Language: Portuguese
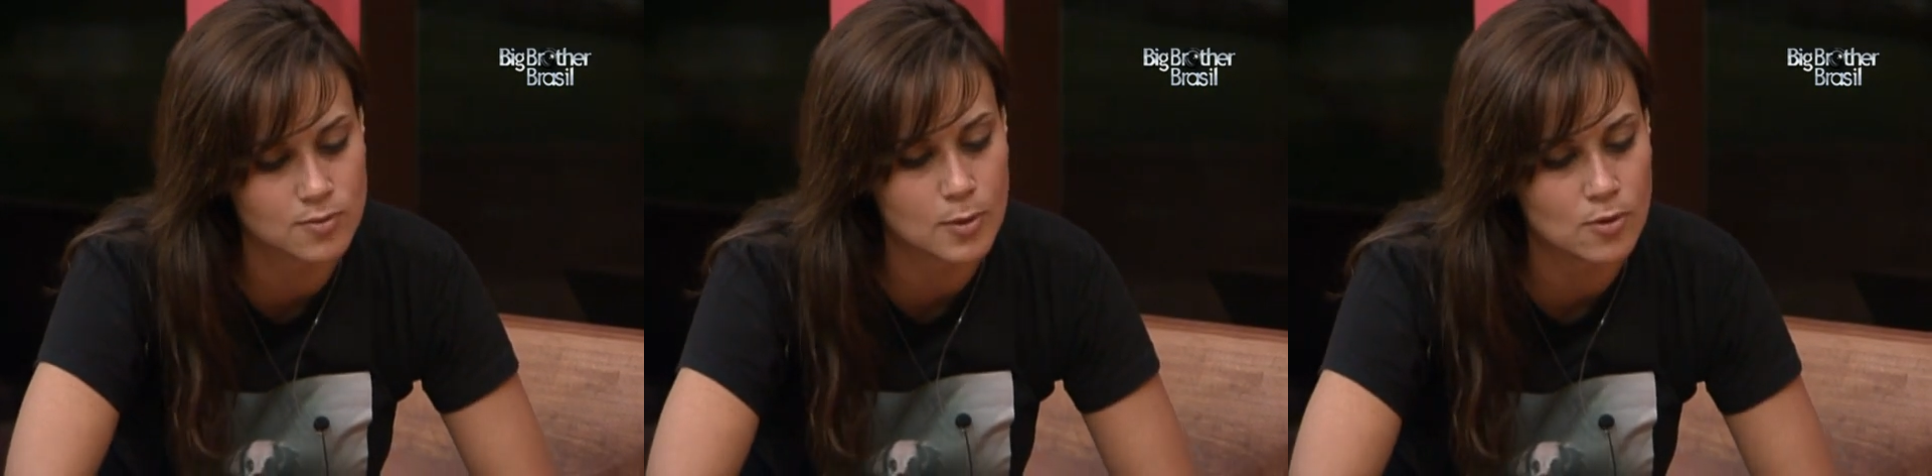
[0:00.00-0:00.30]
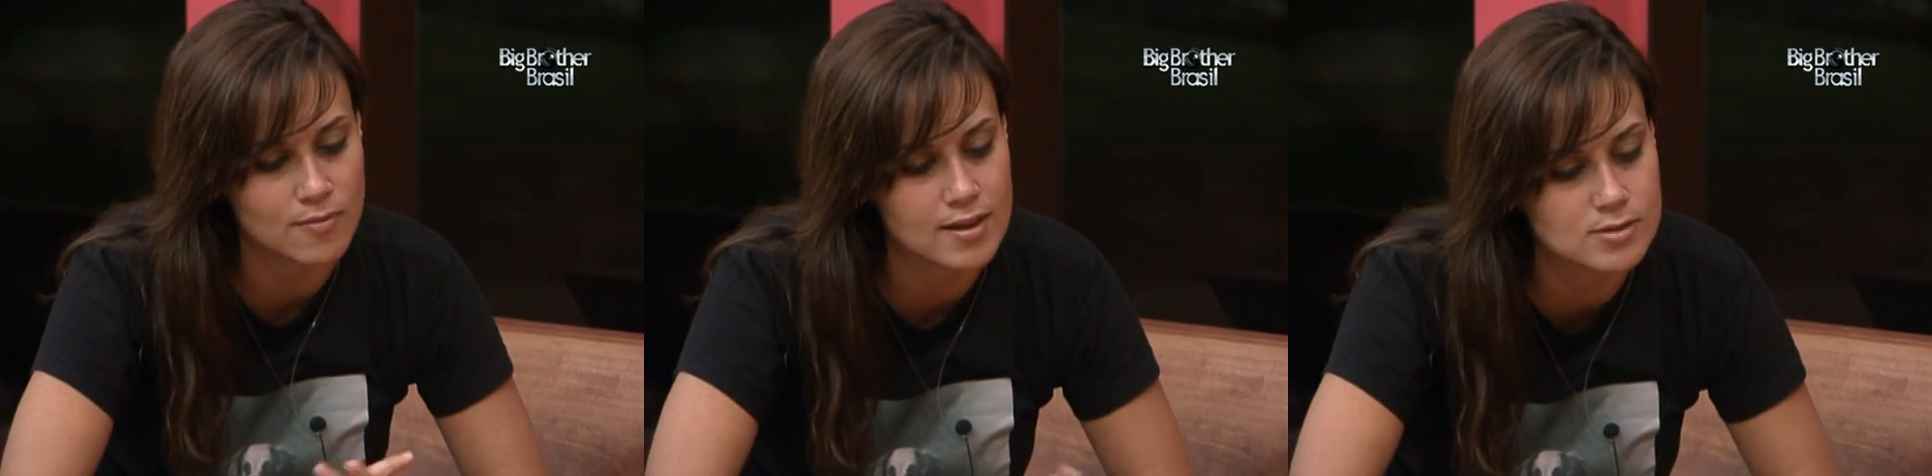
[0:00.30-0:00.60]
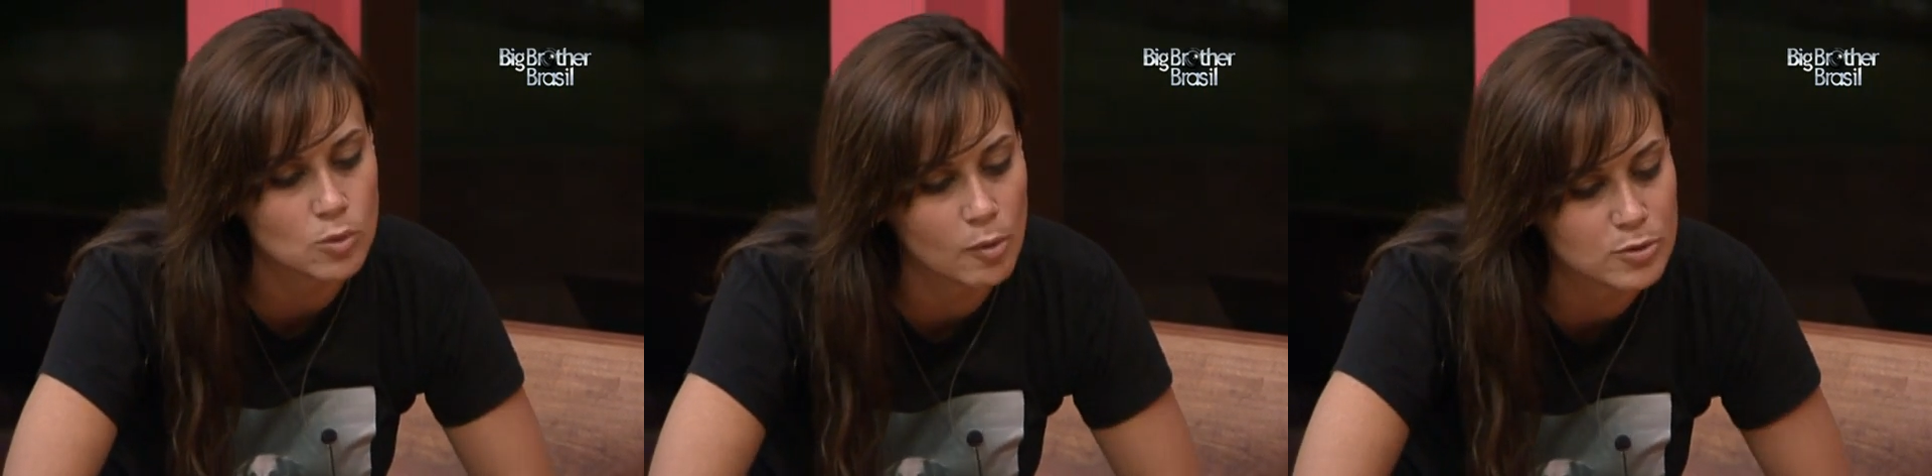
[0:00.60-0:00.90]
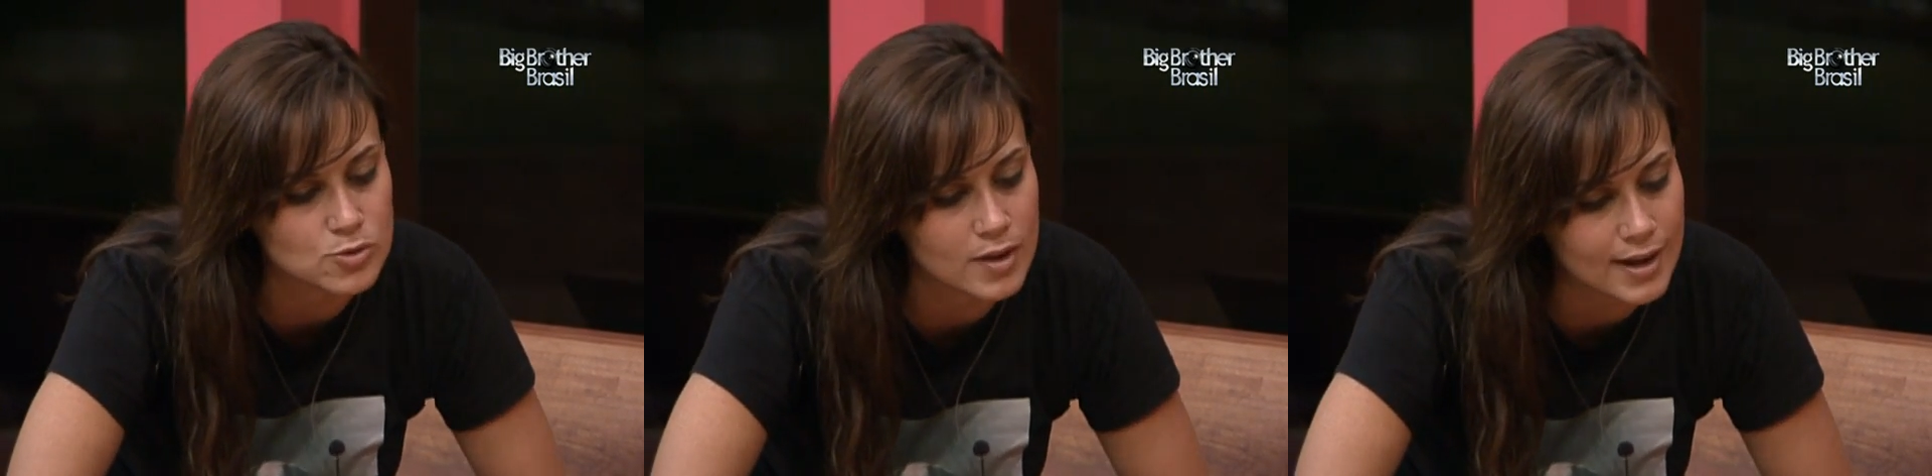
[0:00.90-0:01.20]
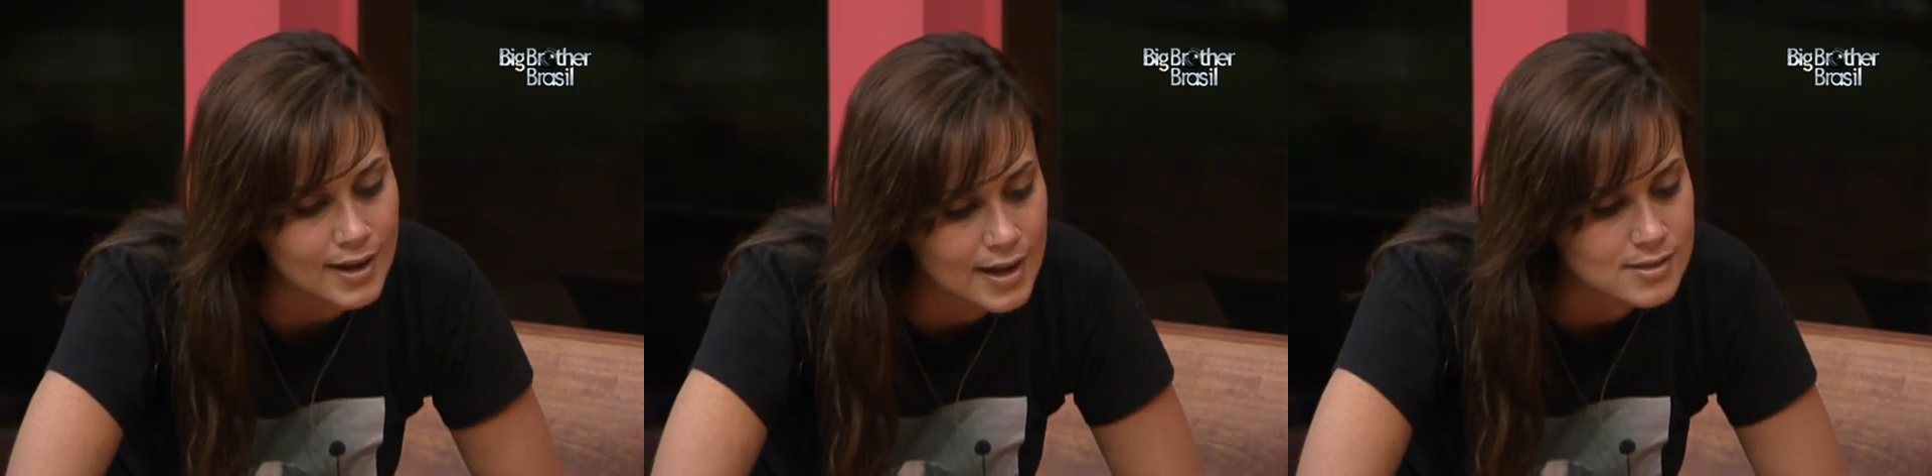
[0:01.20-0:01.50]
uma conversa com uma pessoa na
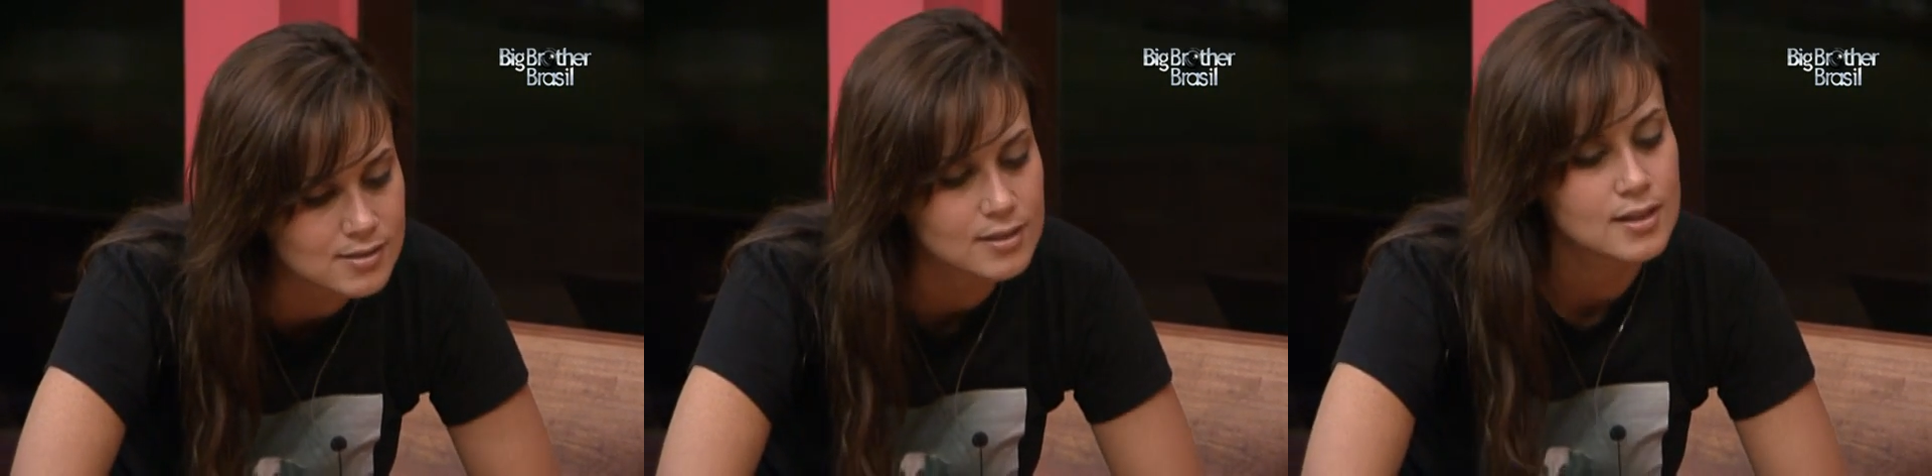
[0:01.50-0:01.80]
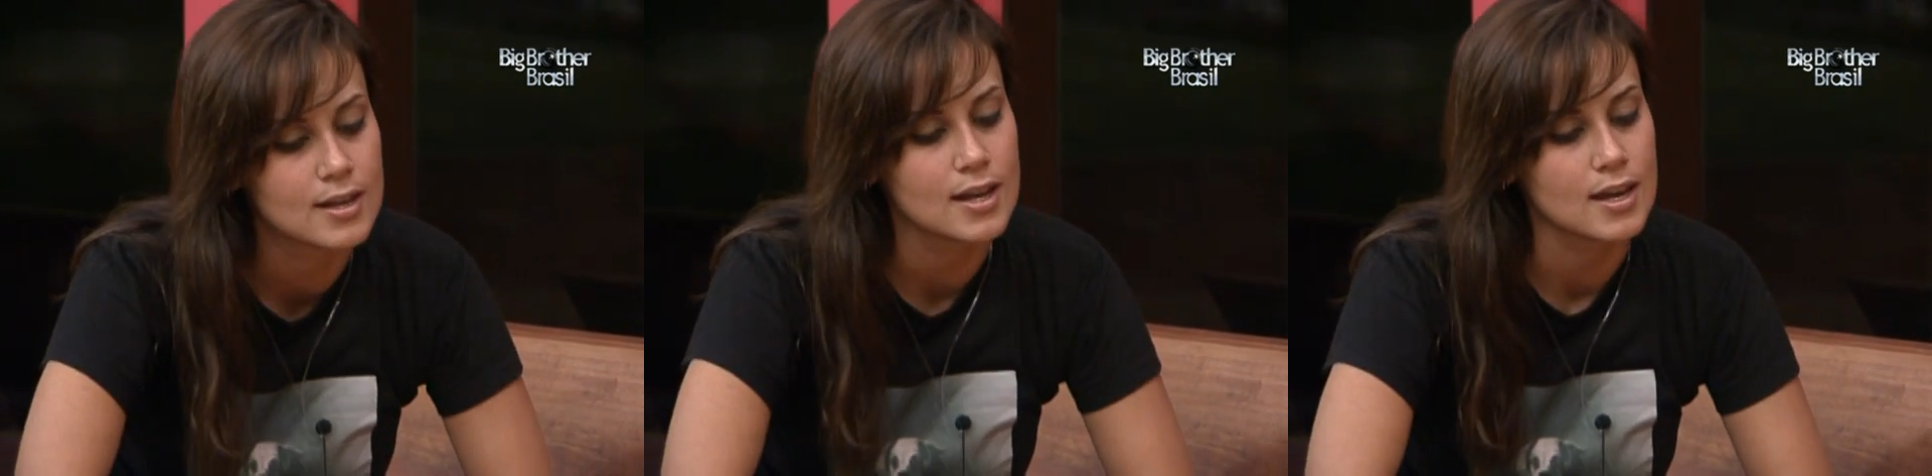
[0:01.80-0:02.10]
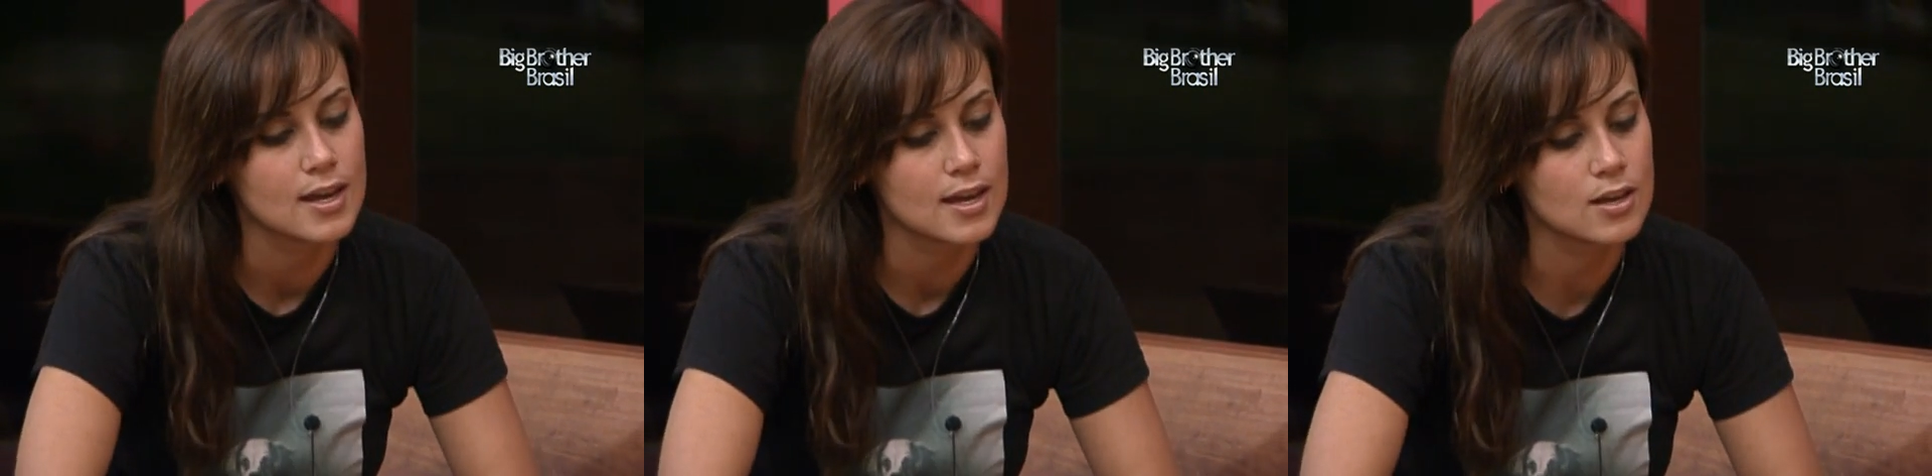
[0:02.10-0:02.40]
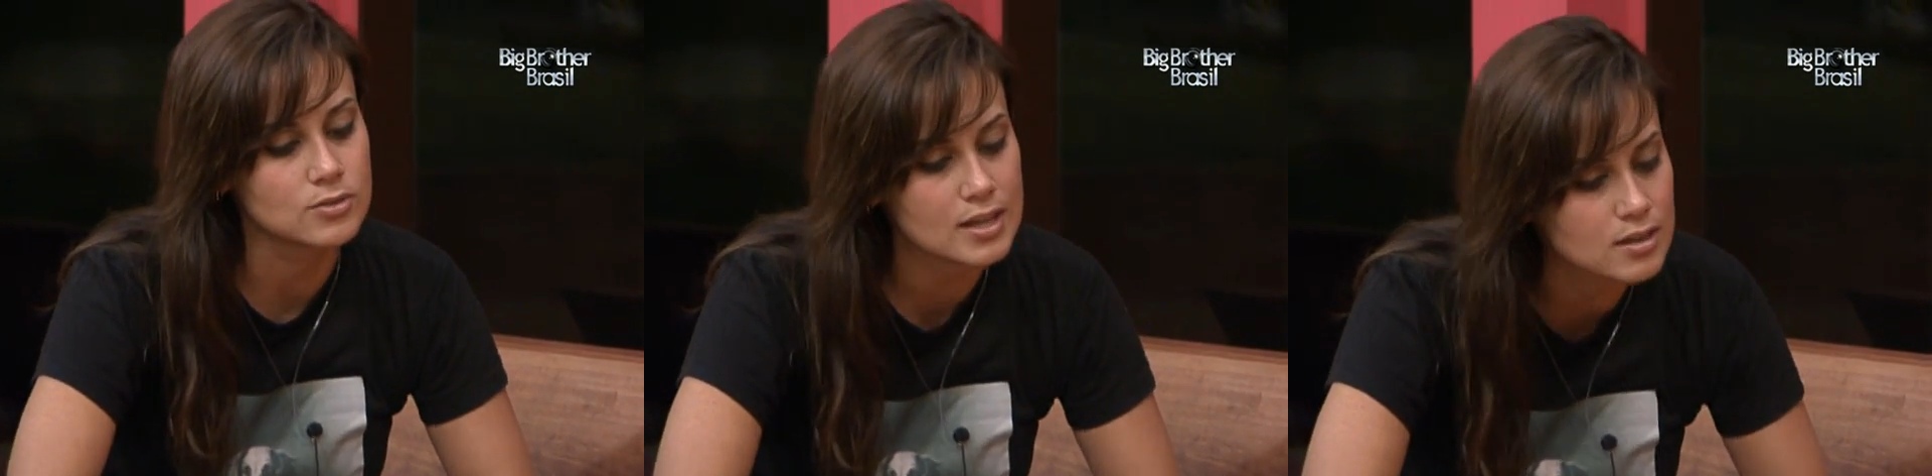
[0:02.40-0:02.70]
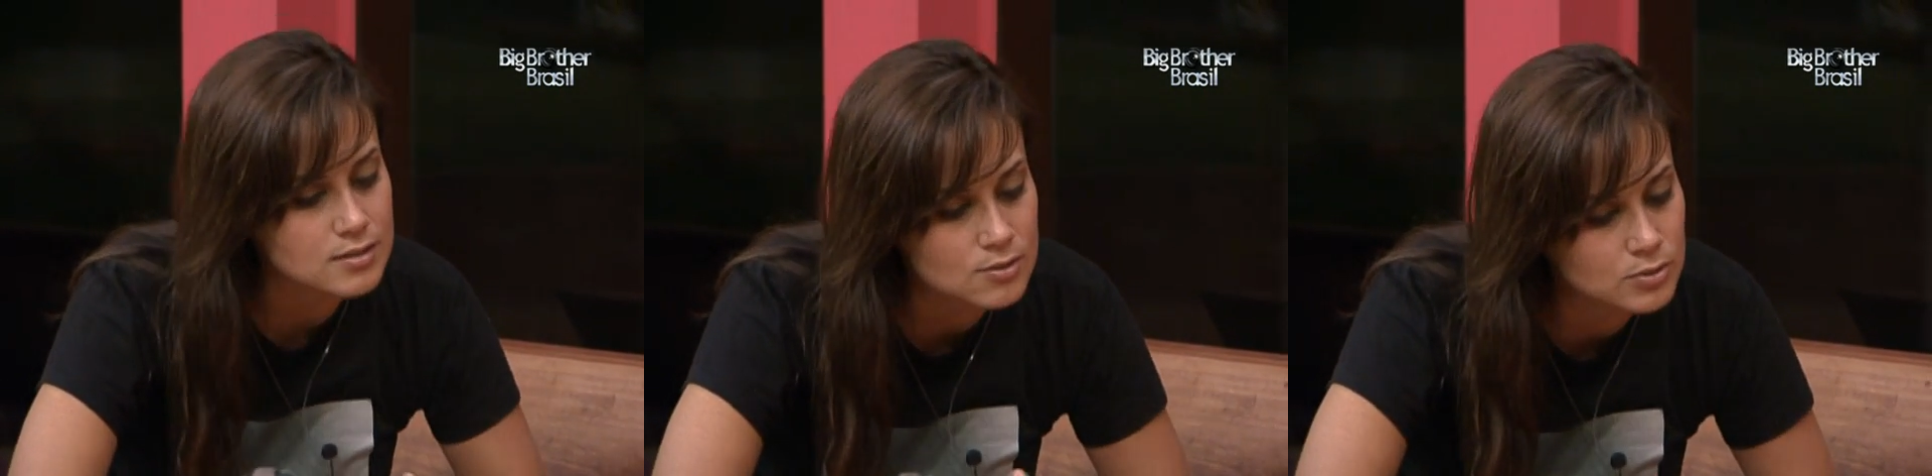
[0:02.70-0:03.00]
casa, eu dei a
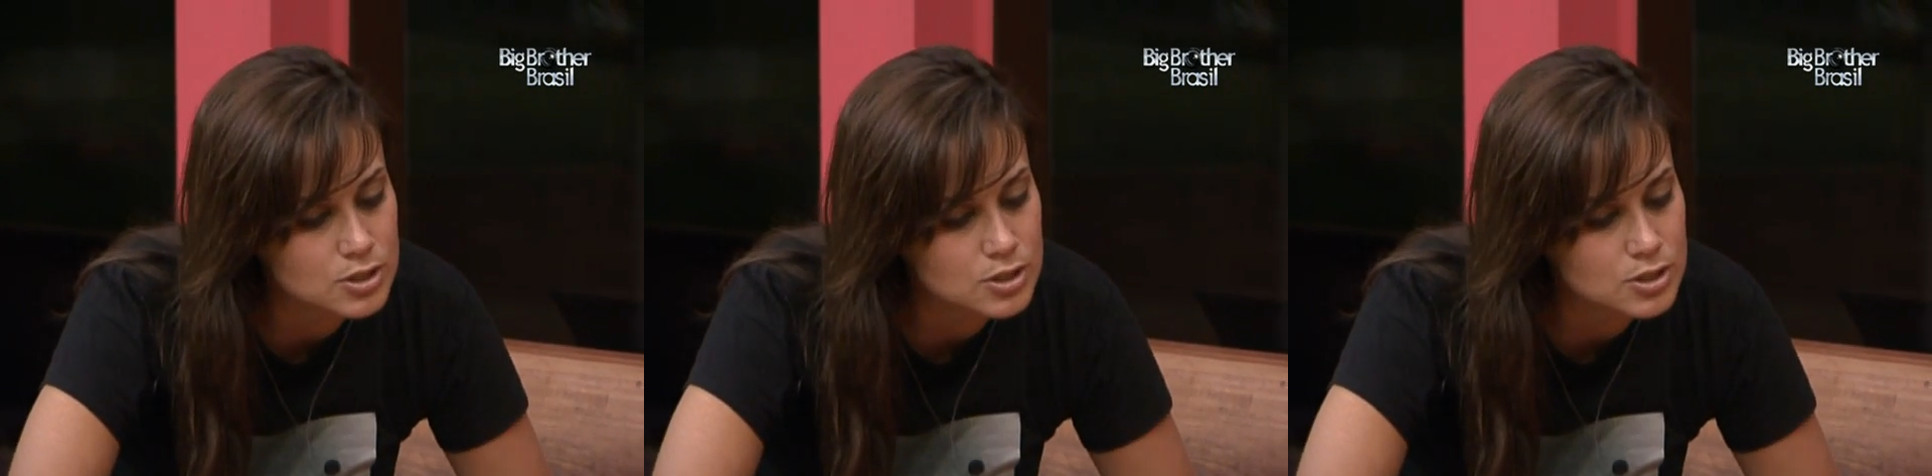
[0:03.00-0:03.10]
segunda